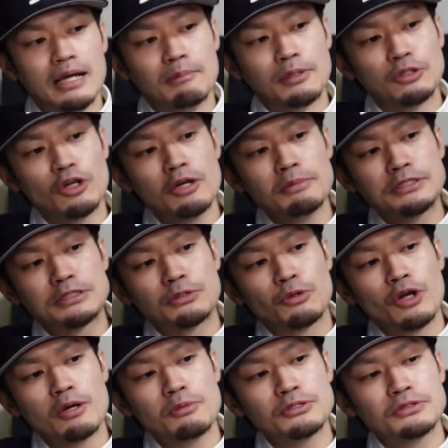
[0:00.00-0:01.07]
まトラビスとの
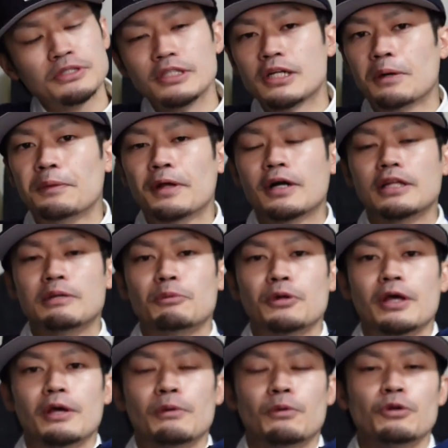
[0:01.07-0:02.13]
コラボスニーカーの中でも
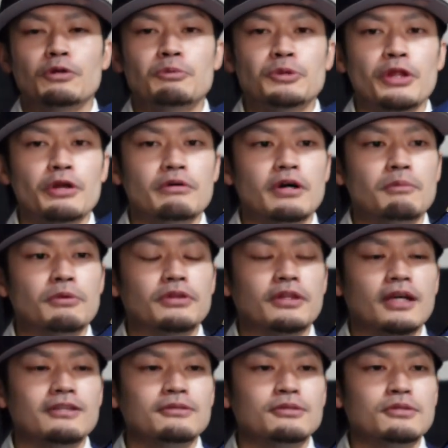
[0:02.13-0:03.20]
ね、このモデルはもう
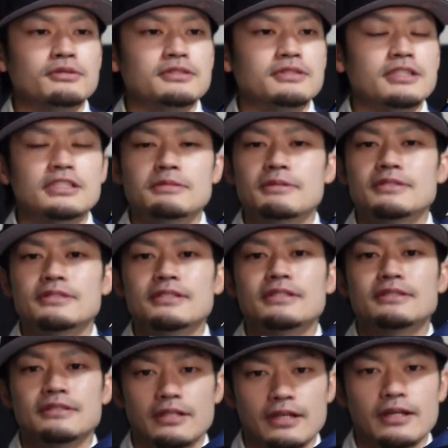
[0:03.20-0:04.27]
ダントツで一番好きで
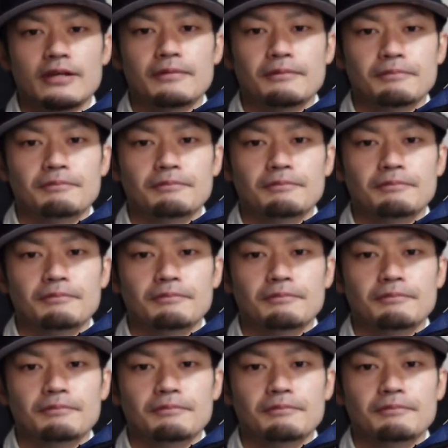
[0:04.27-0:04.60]
すね。